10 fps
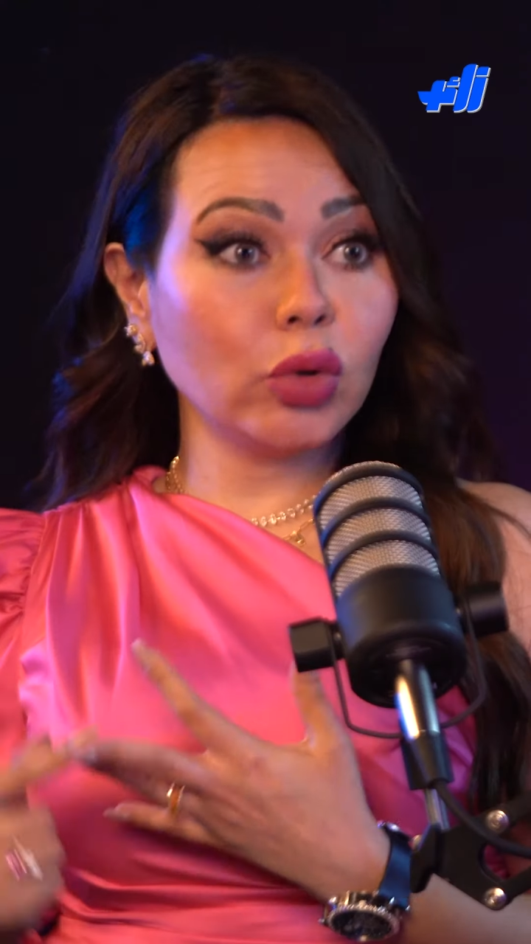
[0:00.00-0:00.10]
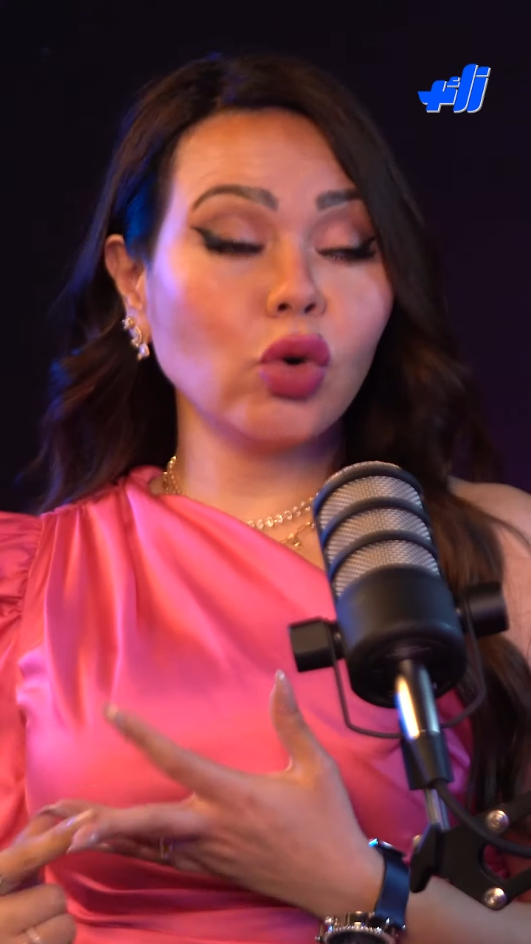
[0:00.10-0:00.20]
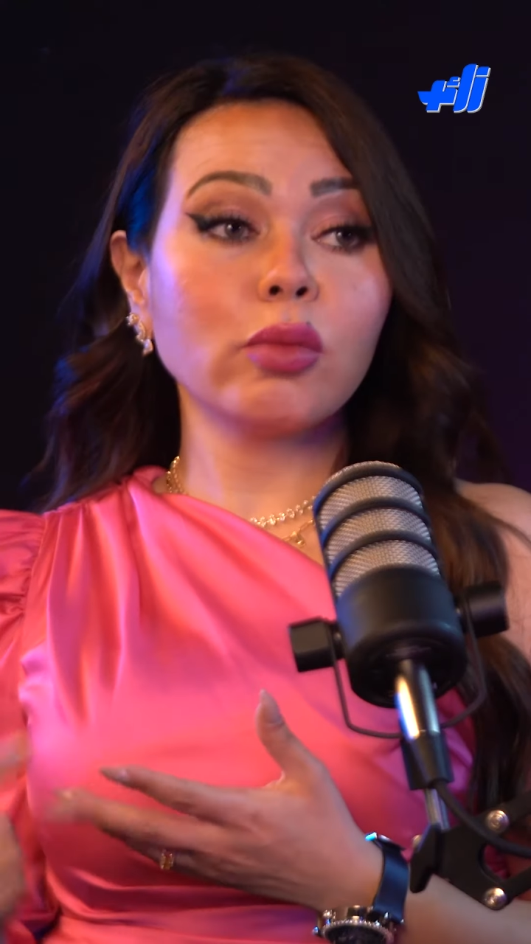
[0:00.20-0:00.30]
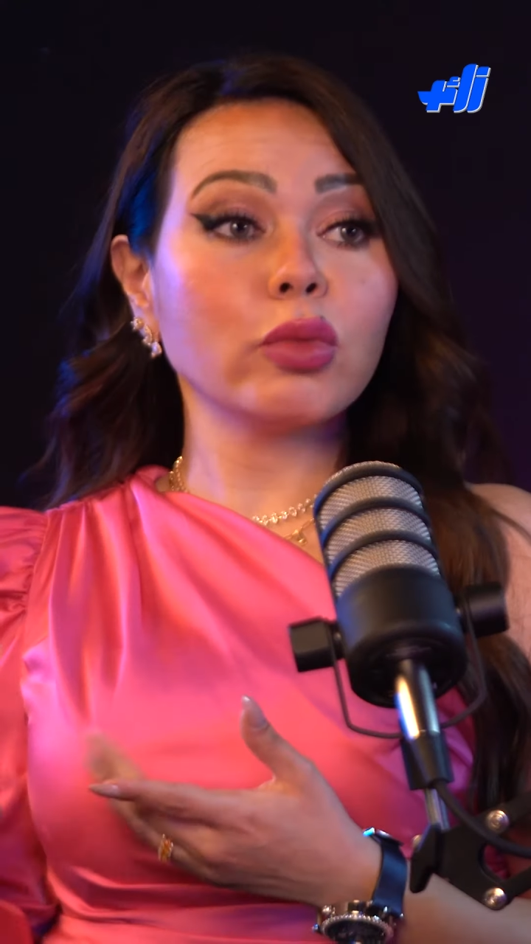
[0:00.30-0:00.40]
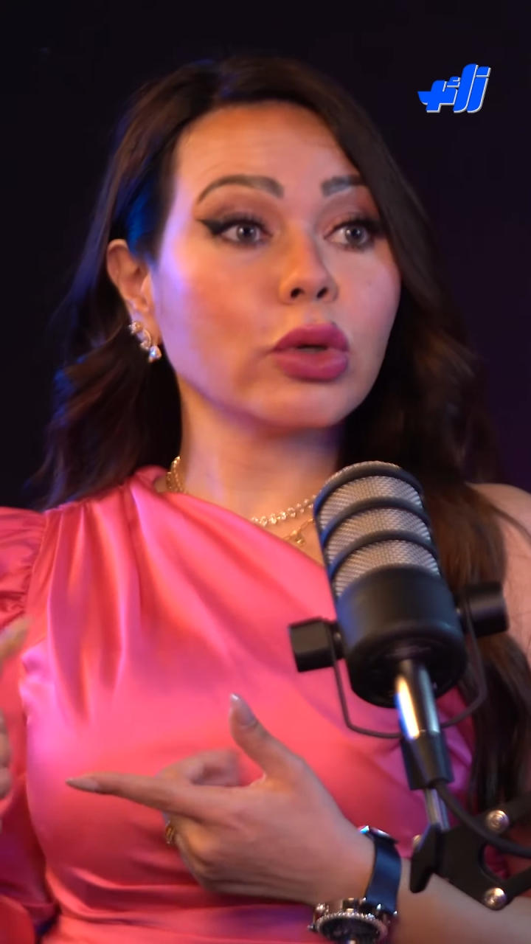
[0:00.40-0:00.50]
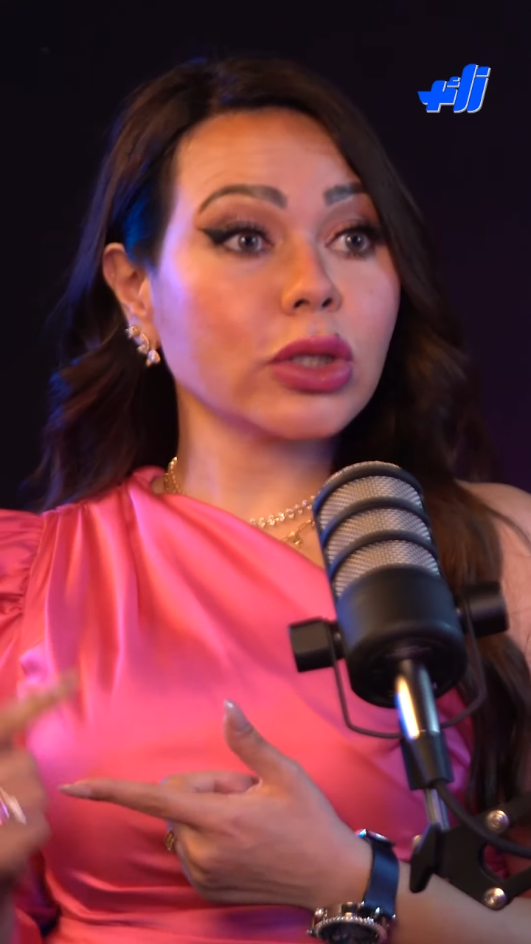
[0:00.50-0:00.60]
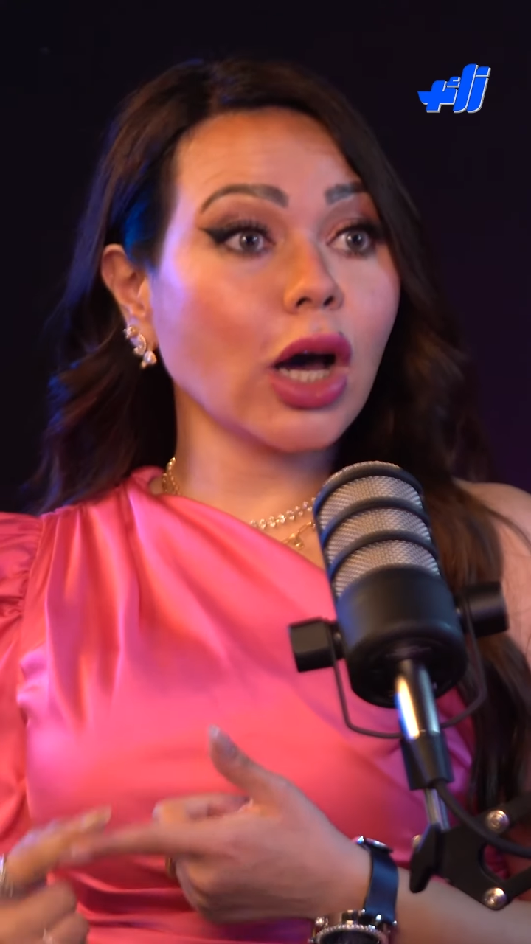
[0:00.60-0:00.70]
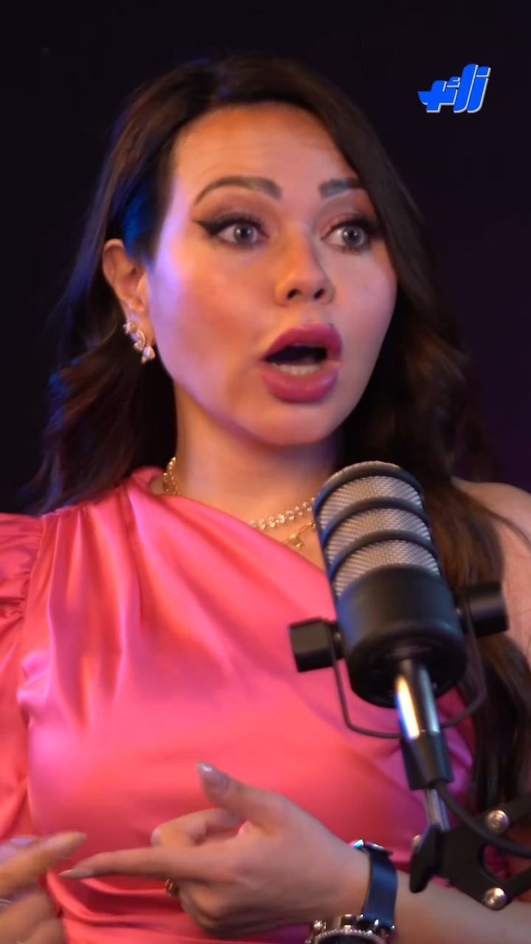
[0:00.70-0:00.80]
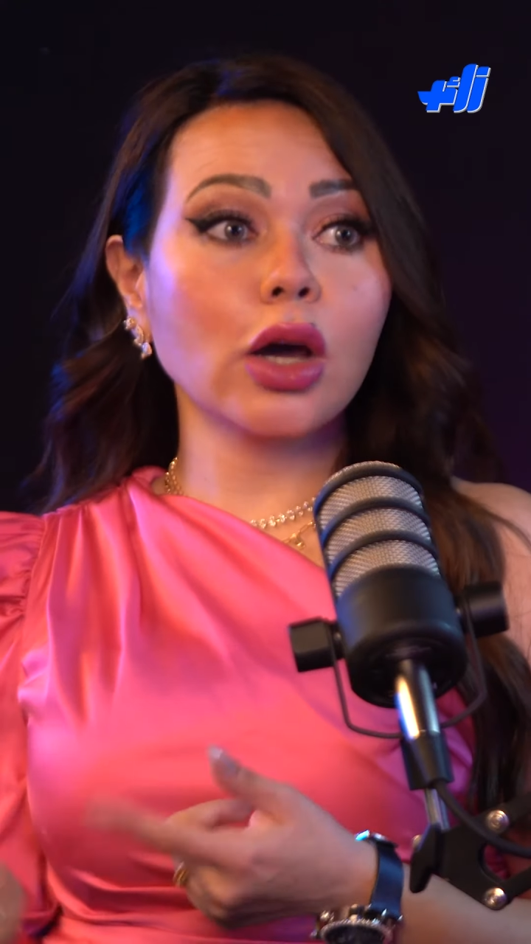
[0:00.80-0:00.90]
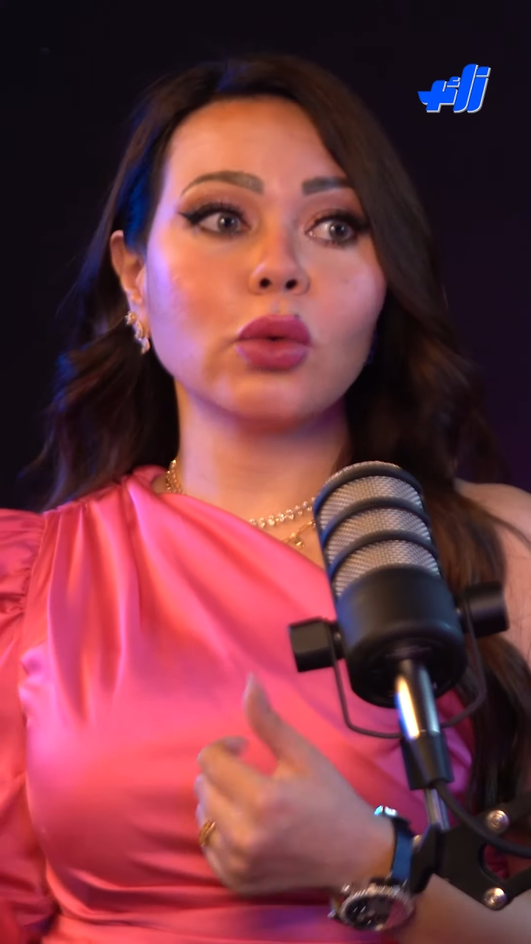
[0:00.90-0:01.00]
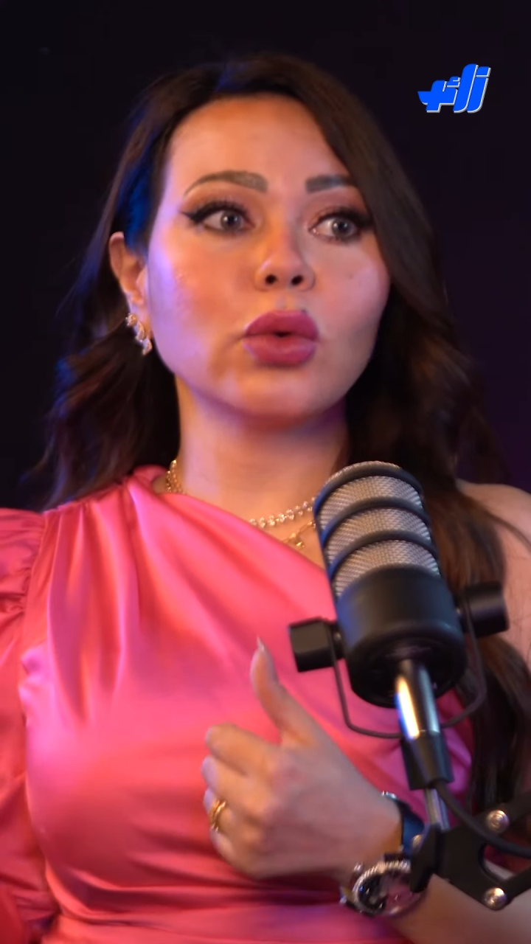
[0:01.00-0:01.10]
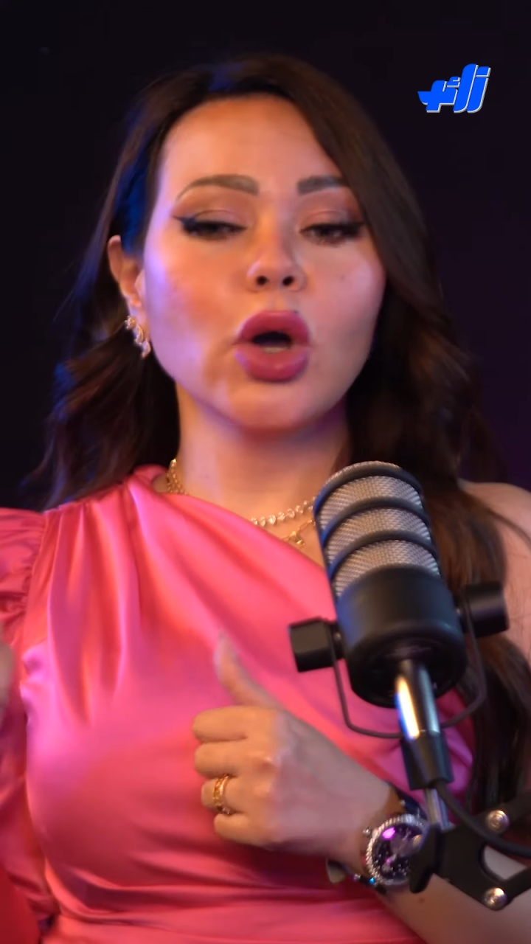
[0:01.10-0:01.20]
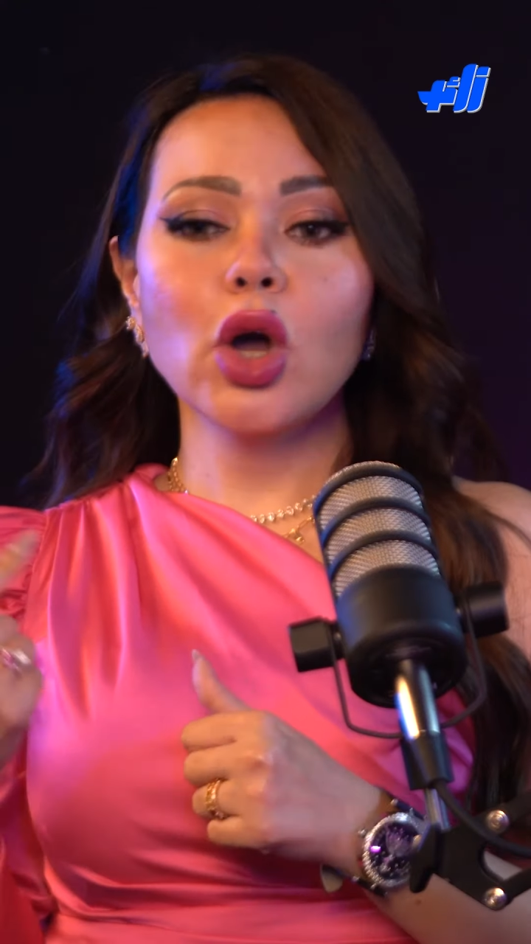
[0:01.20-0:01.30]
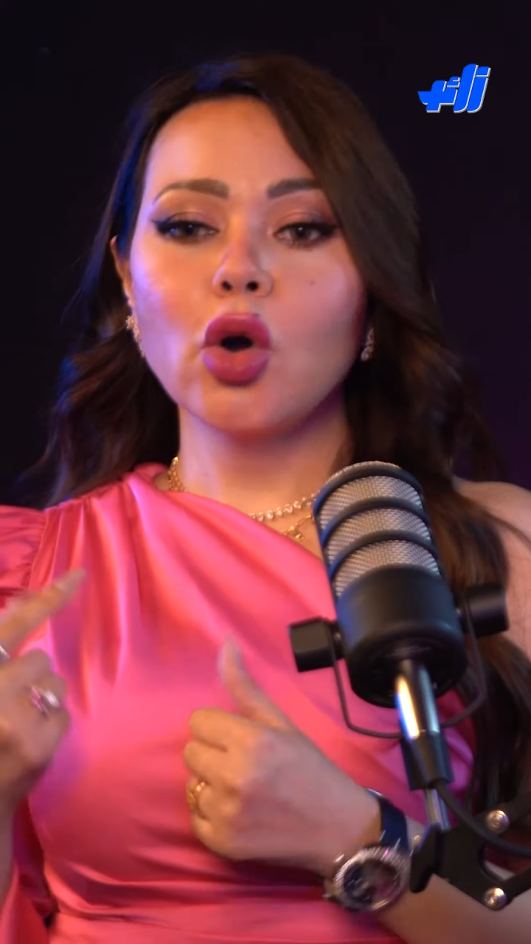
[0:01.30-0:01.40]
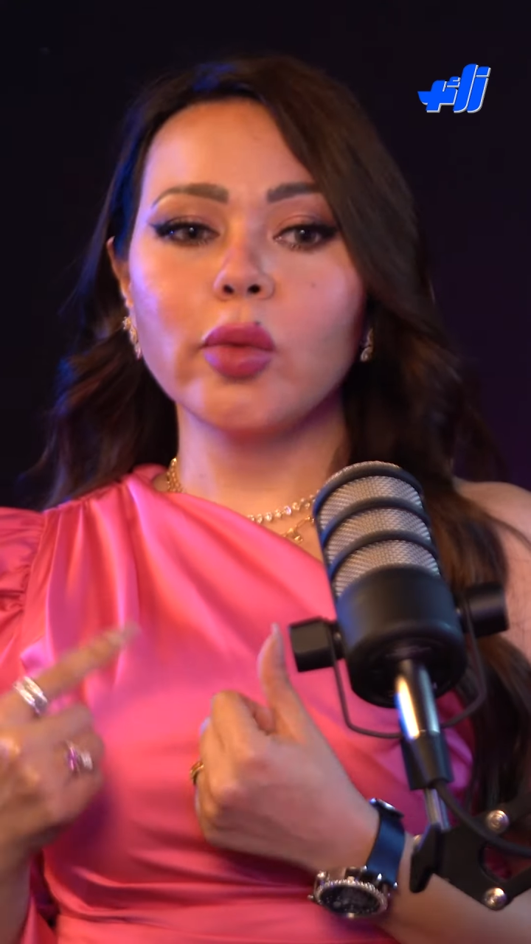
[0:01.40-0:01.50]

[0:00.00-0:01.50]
نوم شغل. وسهر و...